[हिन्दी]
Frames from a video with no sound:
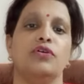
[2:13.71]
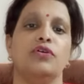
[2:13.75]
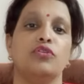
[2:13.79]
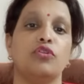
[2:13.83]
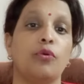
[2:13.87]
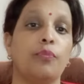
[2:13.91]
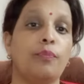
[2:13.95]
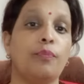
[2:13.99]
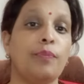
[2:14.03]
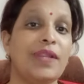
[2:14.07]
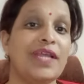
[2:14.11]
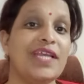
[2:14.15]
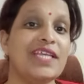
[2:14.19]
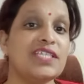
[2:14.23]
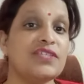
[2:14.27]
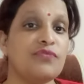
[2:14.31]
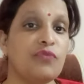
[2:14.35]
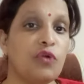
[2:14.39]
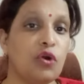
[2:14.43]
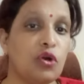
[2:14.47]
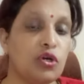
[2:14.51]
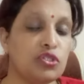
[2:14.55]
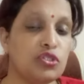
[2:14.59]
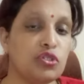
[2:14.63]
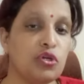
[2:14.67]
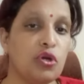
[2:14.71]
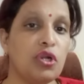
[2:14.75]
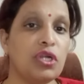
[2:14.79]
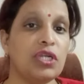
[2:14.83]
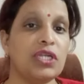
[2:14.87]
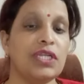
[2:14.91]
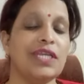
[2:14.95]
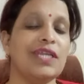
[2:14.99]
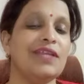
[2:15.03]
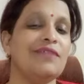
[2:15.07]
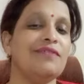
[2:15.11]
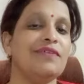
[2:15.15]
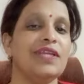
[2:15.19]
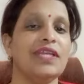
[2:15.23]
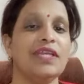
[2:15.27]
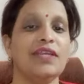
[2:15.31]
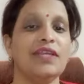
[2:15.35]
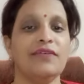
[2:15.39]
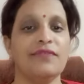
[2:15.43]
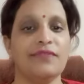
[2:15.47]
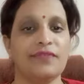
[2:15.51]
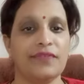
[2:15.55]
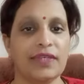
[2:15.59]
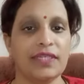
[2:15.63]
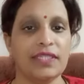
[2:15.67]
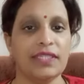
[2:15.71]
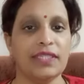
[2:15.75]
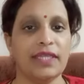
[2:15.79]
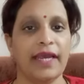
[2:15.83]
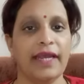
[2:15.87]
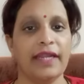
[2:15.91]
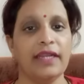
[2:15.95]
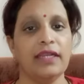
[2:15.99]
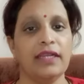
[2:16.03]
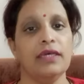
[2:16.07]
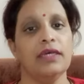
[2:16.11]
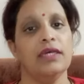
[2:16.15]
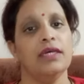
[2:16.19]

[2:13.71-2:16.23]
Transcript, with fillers: तो प्लीज़ वॉच ऑन टीवी विद दैट